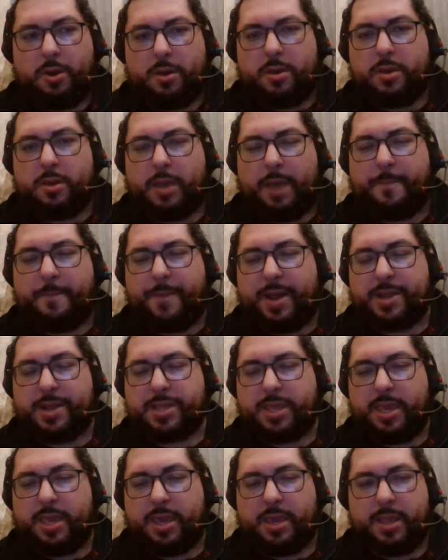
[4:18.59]
Eh, a
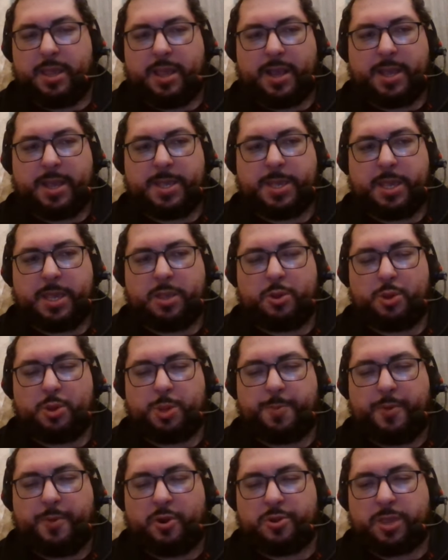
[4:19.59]
parte la Gazzetta dello
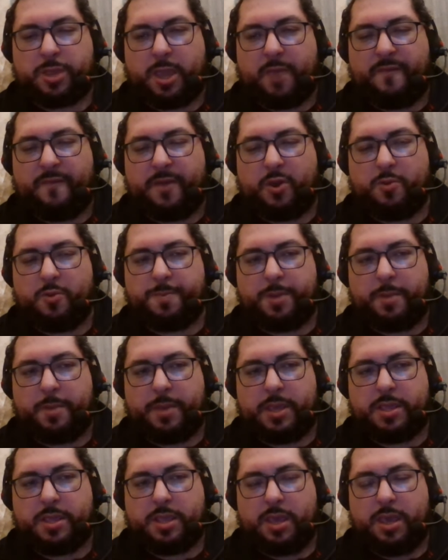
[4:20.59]
Sport che fa i
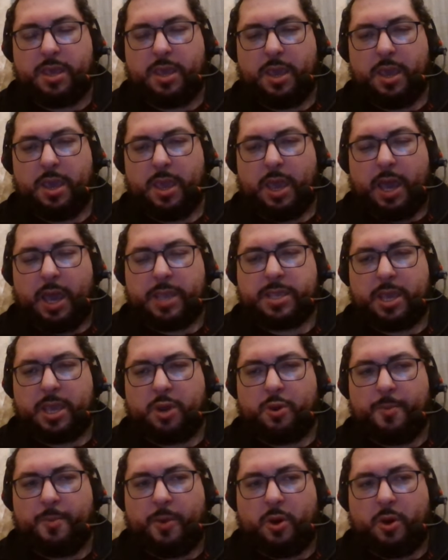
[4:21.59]
complimenti a
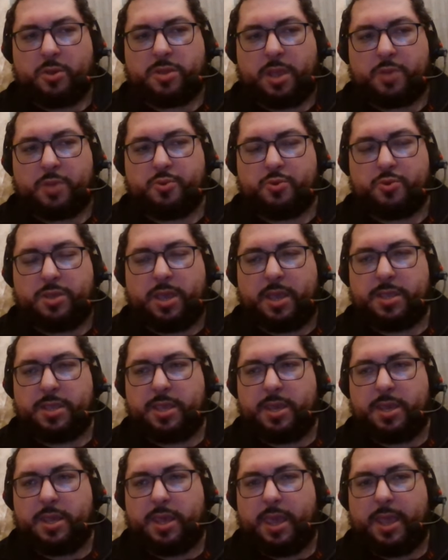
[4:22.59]
Tiago Motta, tutti a
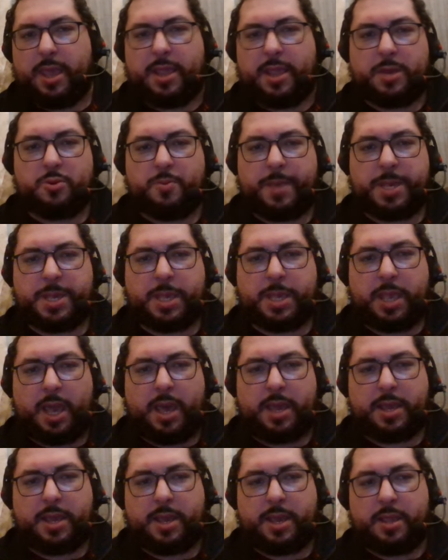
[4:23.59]
dire eh, la Roma è
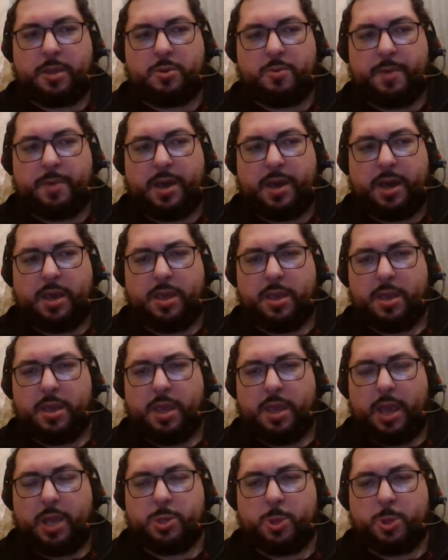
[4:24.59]
stanca, la Roma
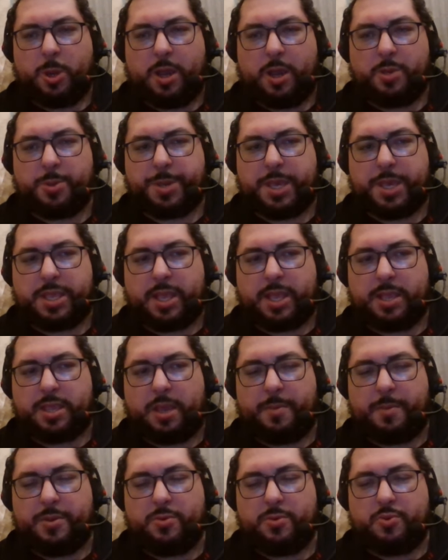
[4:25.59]
ha giocato
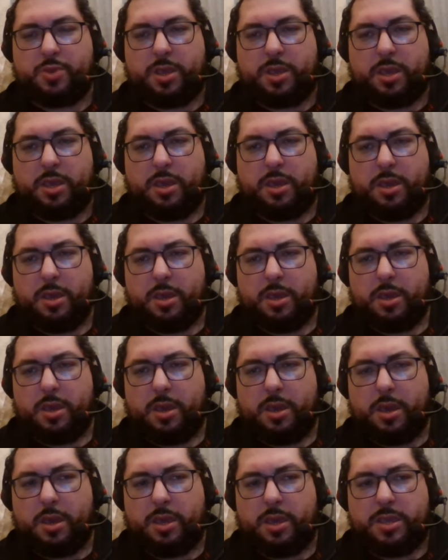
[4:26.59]
70 minuti
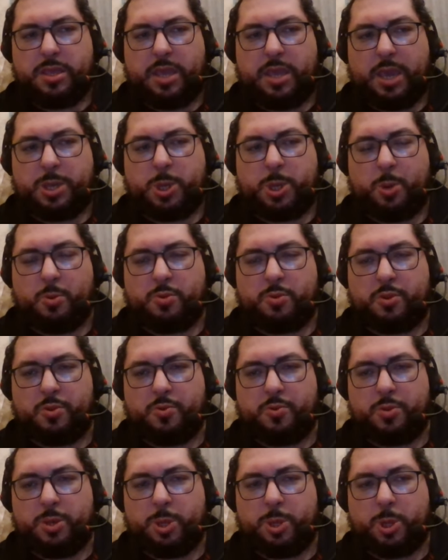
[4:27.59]
eh, in 10 contro
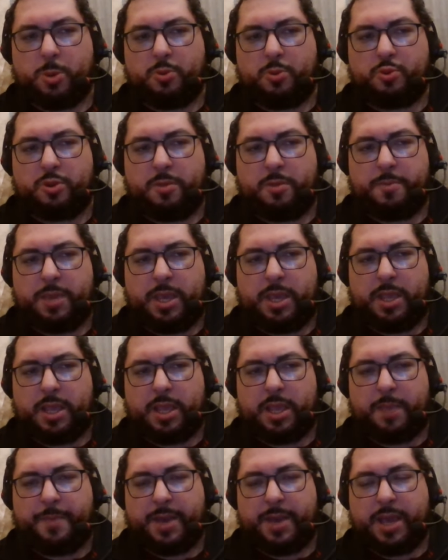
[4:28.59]
11 contro il
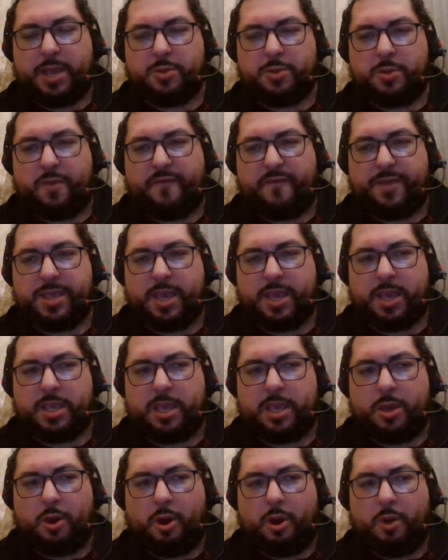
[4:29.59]
Milan, ha pagato le fatiche
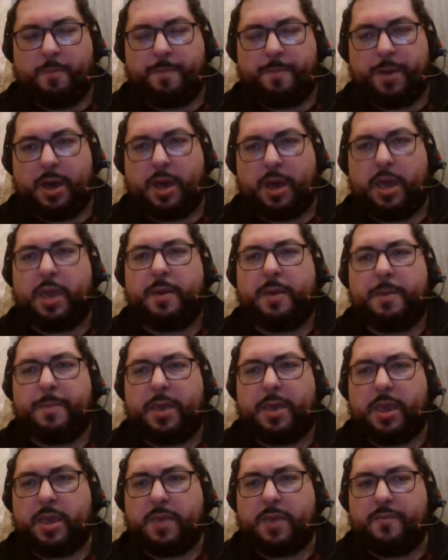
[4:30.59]
di Coppa, eh,
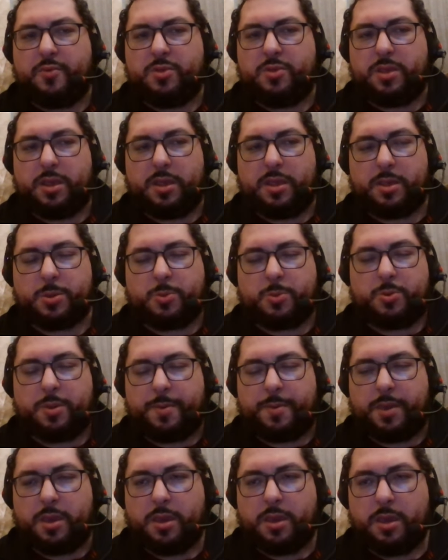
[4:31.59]
vabbè che vuol dire
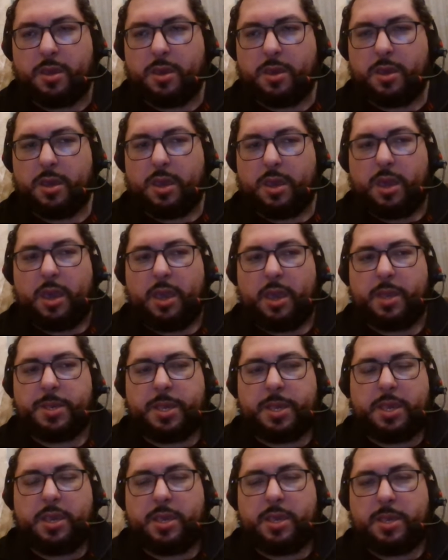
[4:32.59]
scusami, eh,
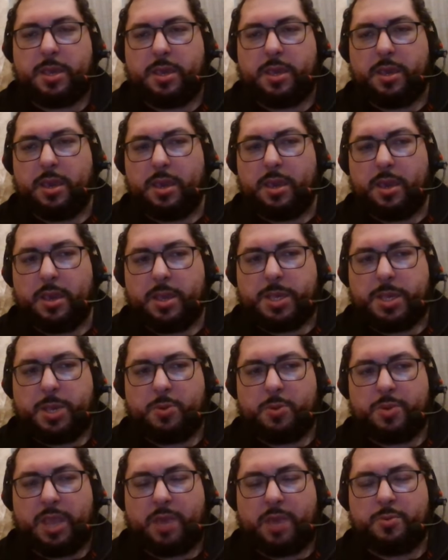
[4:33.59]
se, se,
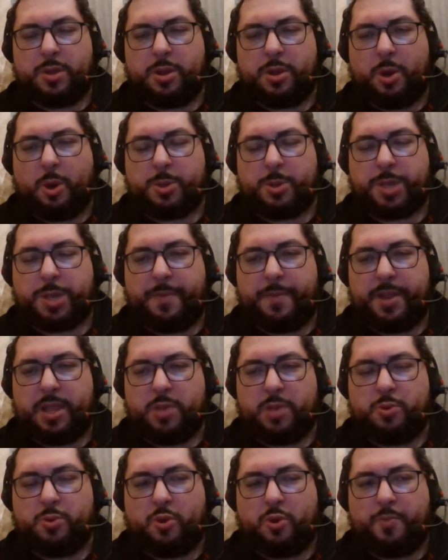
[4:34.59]
non hai una rosa per
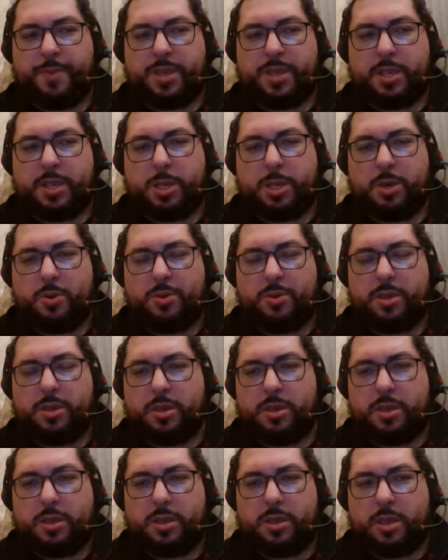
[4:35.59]
le due
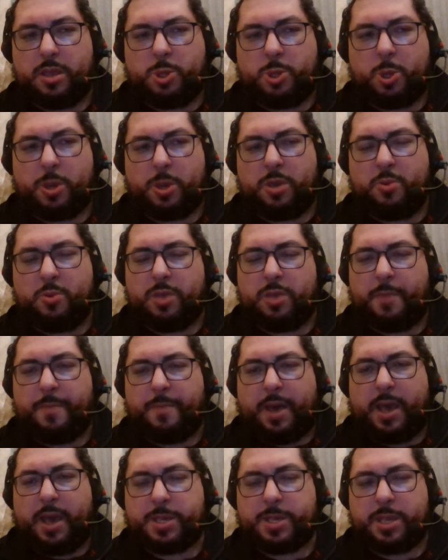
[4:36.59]
competizioni ne giochi una e
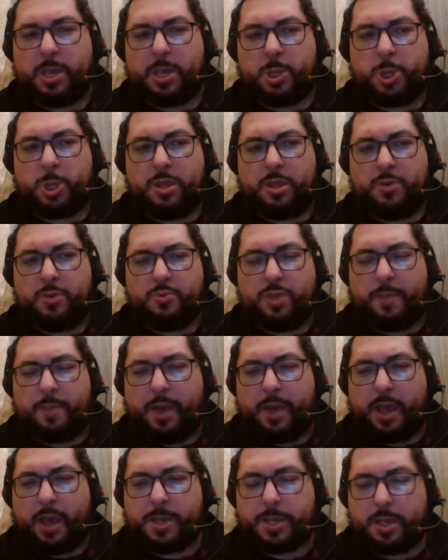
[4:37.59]
basta, ne scegli una e
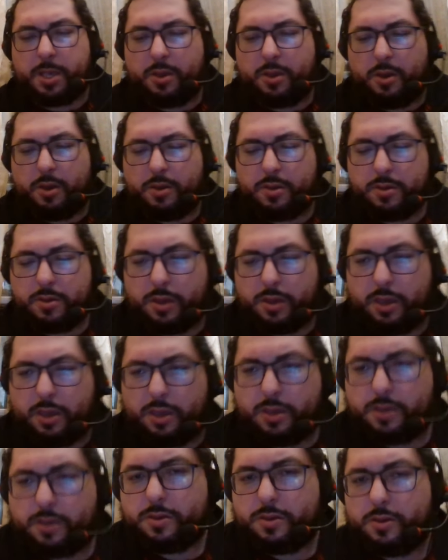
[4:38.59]
basta, no?
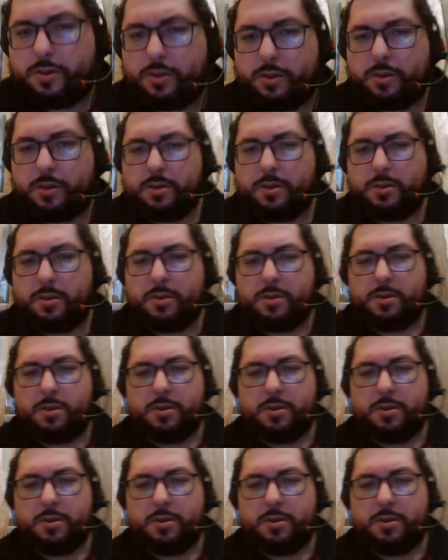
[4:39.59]
Eh.